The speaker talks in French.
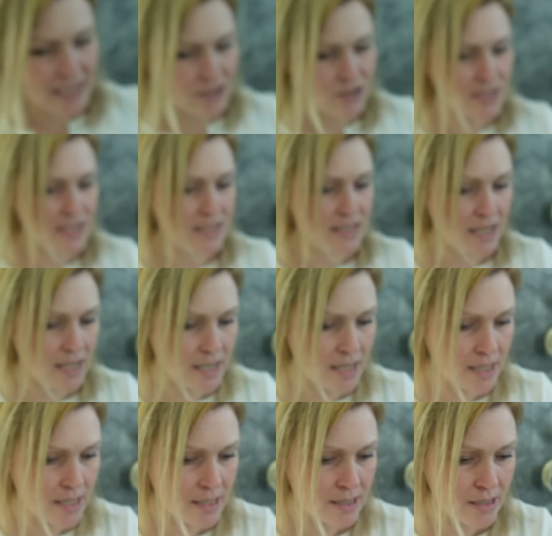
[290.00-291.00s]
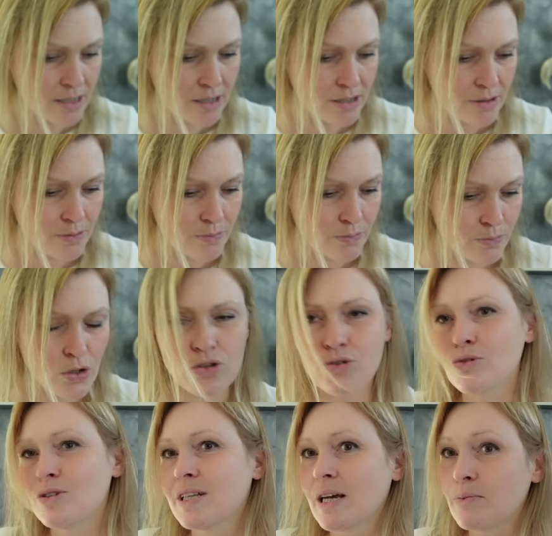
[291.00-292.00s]
Alors c'est un
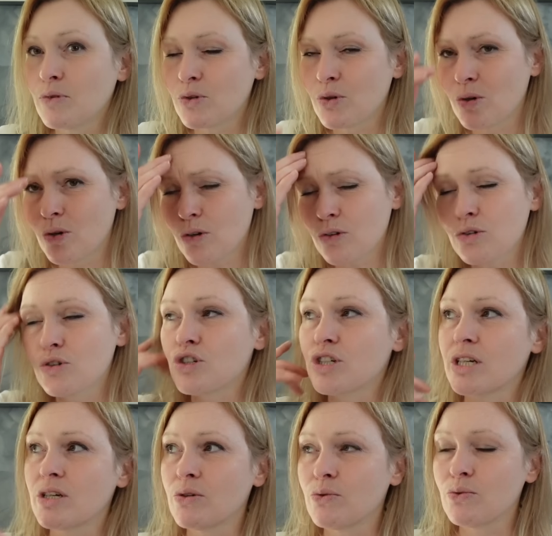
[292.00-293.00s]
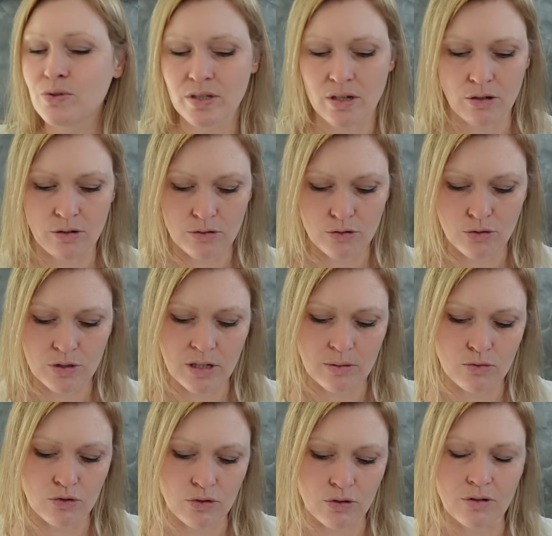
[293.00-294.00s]
morceau de thermocollant que j'ai eu, euh, de
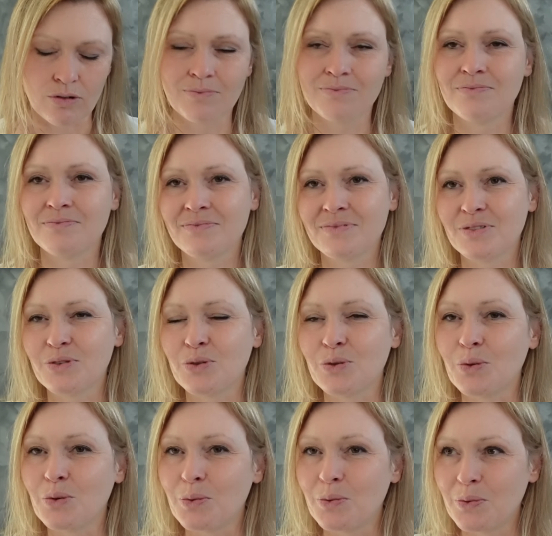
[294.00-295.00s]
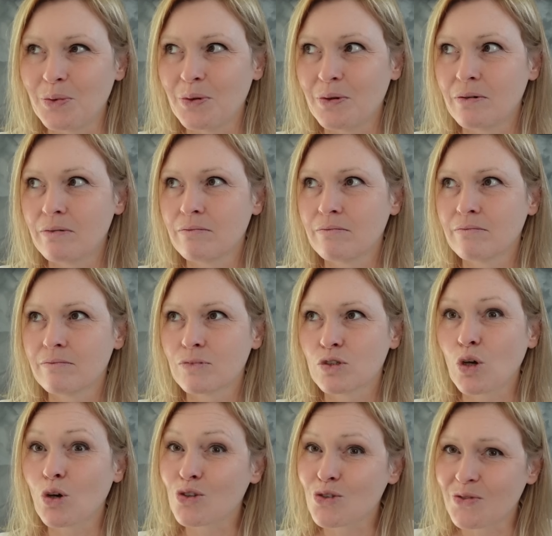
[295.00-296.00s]
thermocollant, de
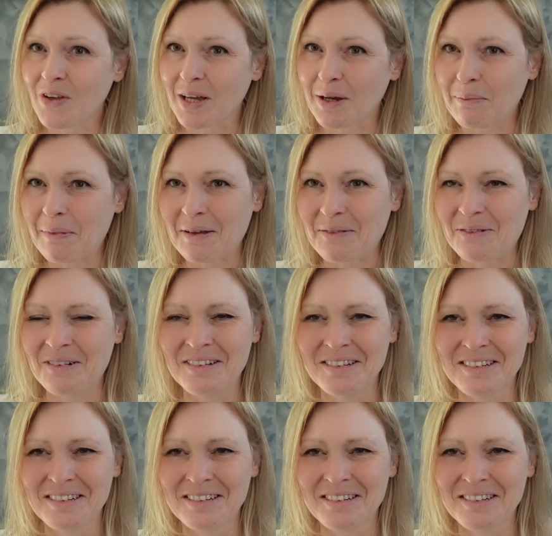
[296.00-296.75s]
transfert, pardon,